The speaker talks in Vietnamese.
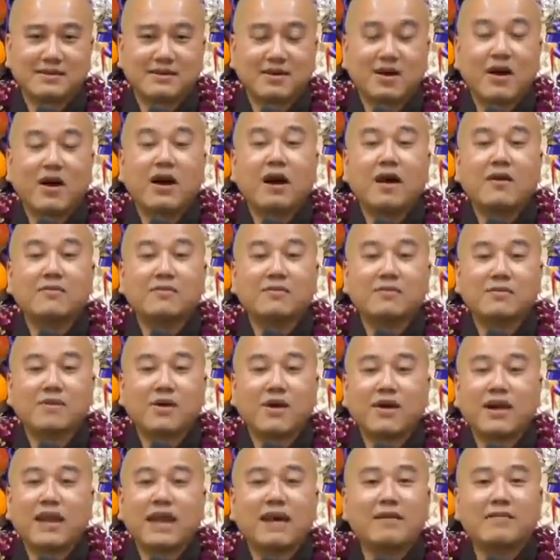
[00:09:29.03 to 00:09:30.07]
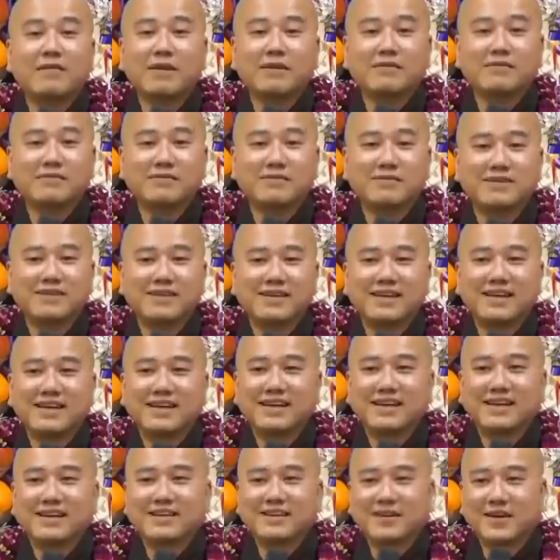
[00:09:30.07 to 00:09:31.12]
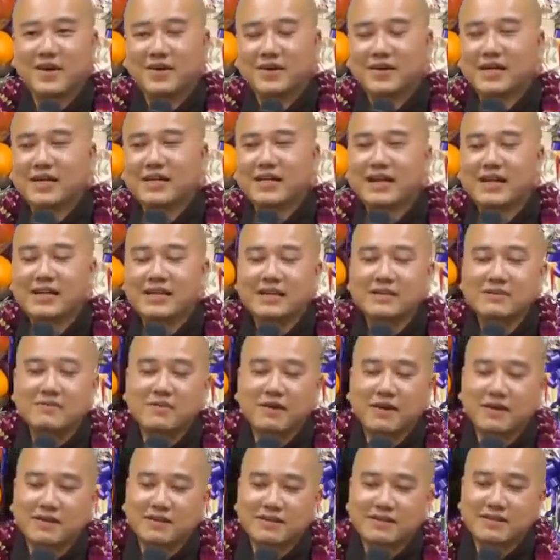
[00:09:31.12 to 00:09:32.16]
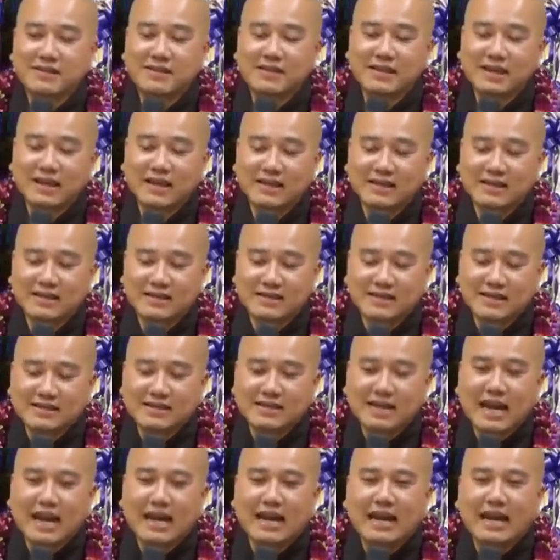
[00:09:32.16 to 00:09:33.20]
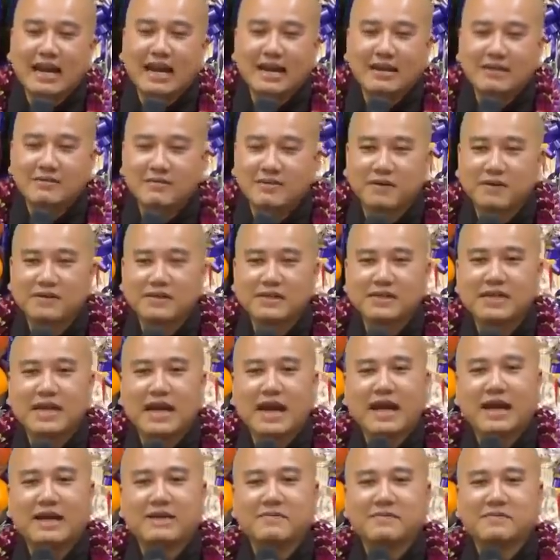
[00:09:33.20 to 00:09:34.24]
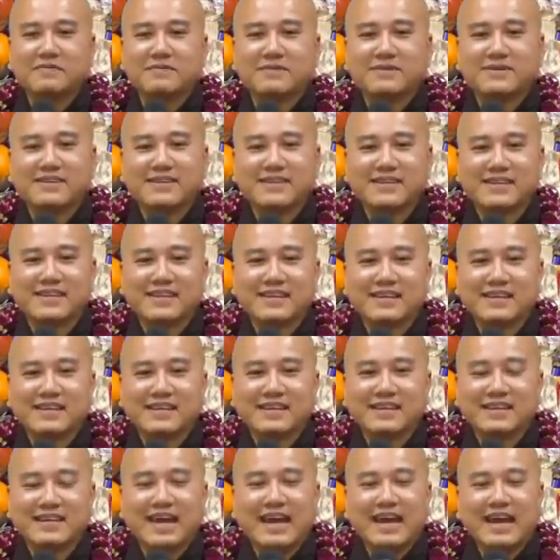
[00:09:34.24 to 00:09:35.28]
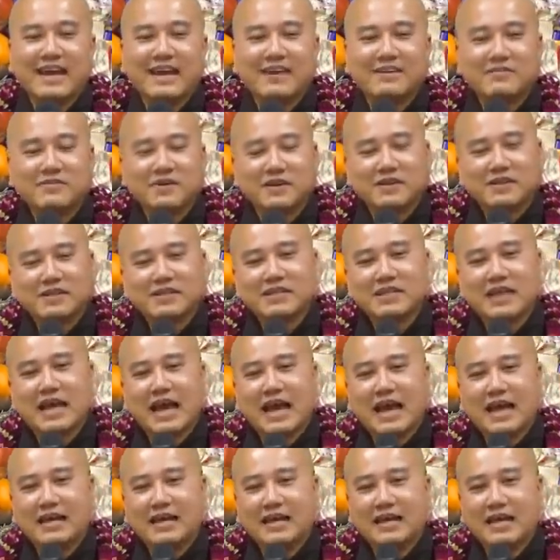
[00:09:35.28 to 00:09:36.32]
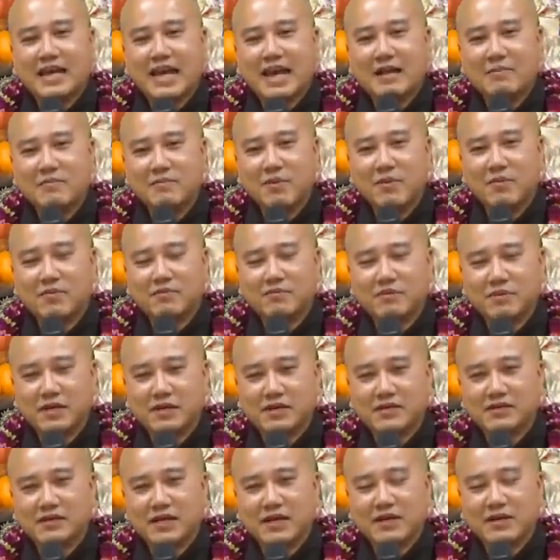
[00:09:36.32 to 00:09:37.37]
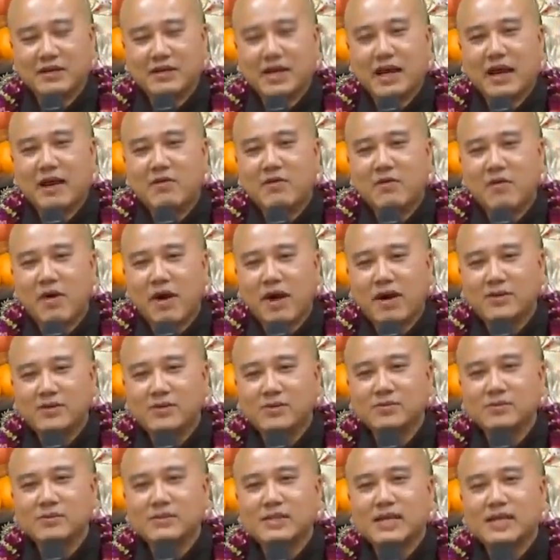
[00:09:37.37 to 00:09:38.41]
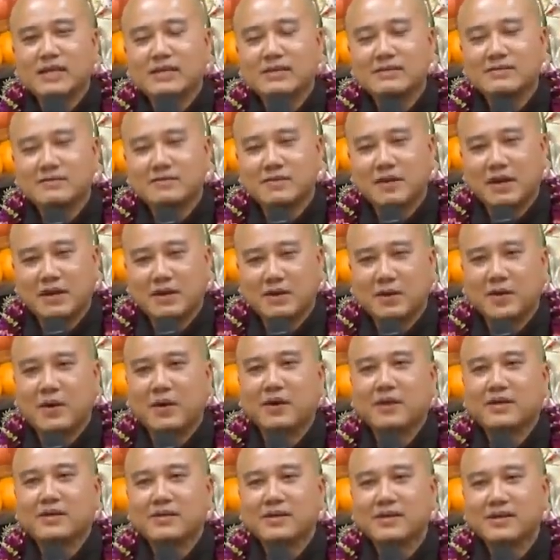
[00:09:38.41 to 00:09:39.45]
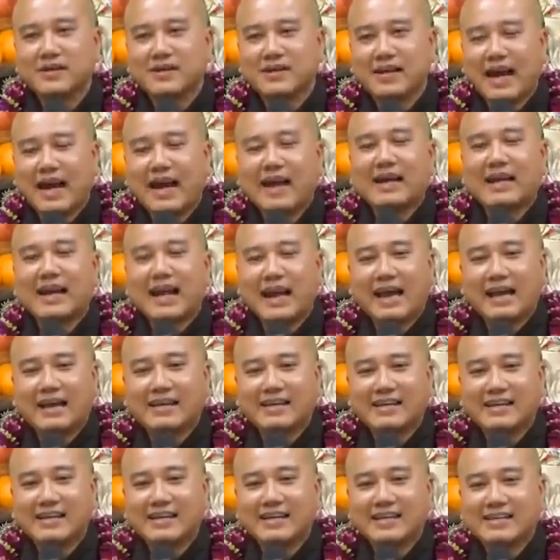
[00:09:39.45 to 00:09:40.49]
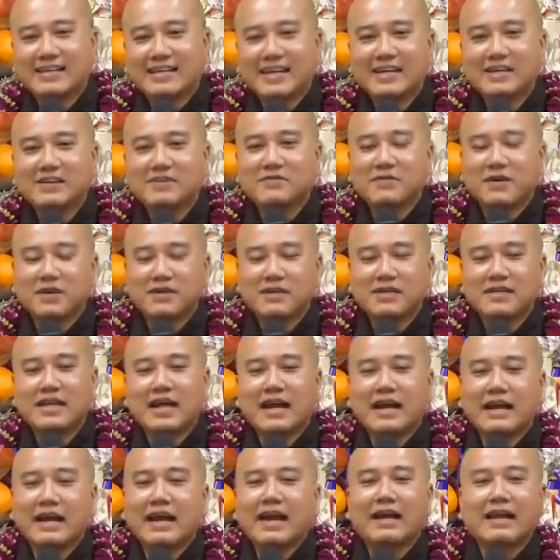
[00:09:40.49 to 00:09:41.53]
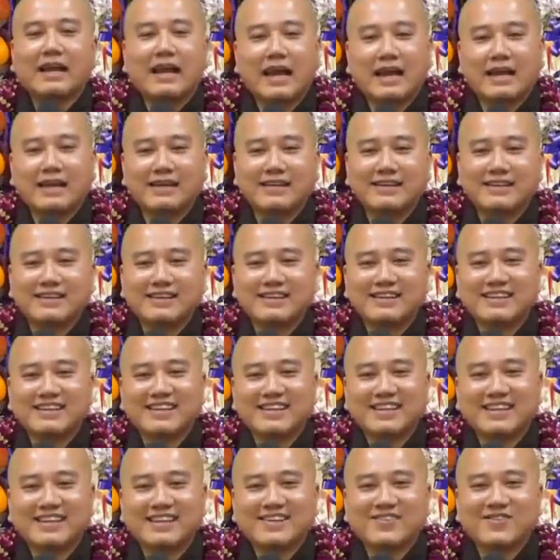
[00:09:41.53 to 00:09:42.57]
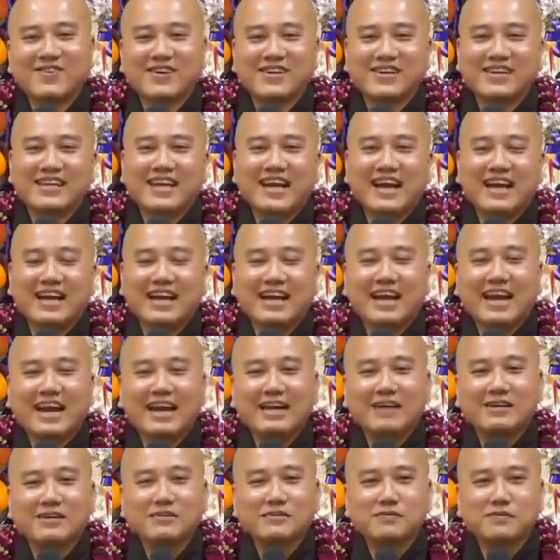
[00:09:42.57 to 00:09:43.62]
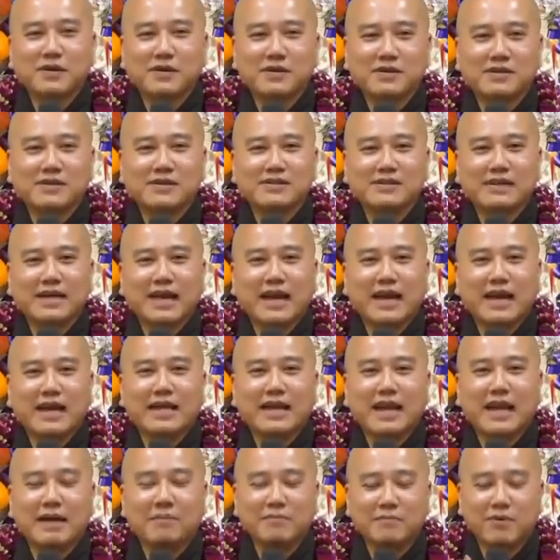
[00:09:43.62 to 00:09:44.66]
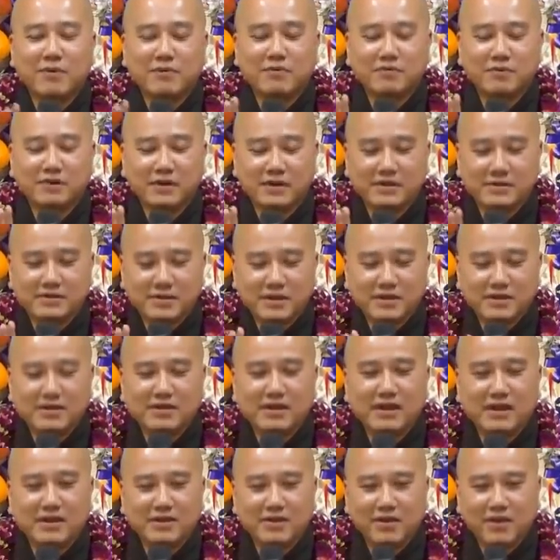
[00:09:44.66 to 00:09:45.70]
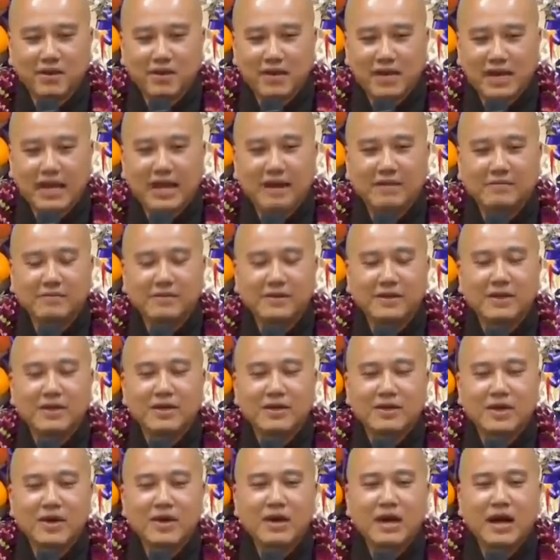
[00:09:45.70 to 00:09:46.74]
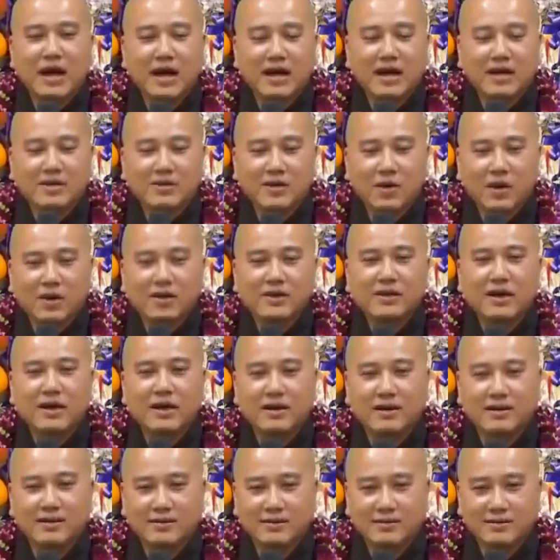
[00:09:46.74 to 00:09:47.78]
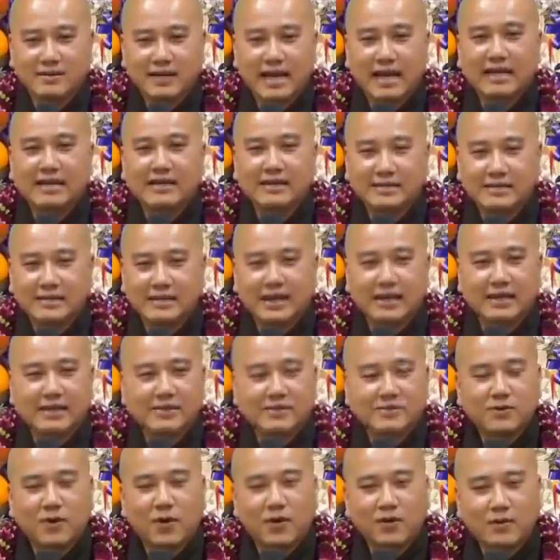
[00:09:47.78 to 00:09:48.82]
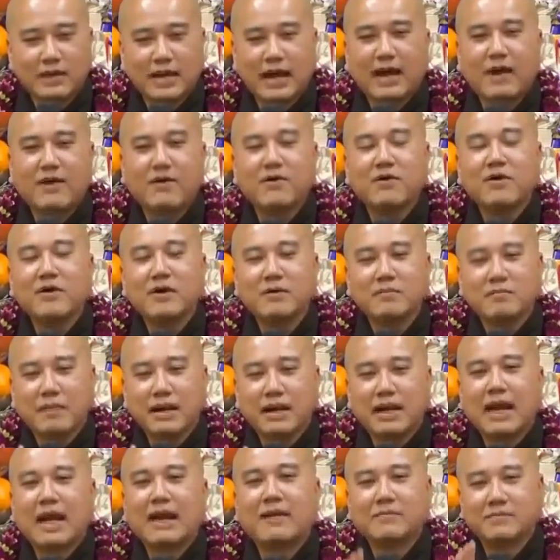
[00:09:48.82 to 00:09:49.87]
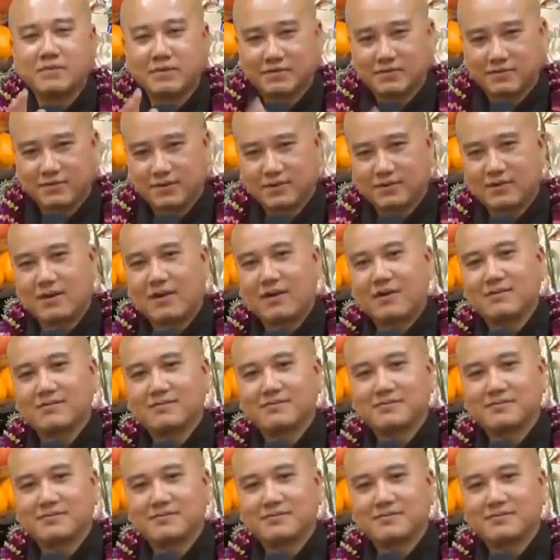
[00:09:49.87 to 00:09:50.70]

Khó không? Khó làm lắm. Rồi cái thì Đức Phật Thích Ca khen Phật Di Đà. Khen Phật Di Đà là làm một việc là giáo hóa chúng sanh về cõi an lạc. Cái Đức Phật Di Đà khen lại. Khi Đức Phật Di Đà khen Đức Phật Thích Ca làm một việc rất là khó làm, đó là ở cõi đời đầy dẫy khổ đau mà làm được việc đó.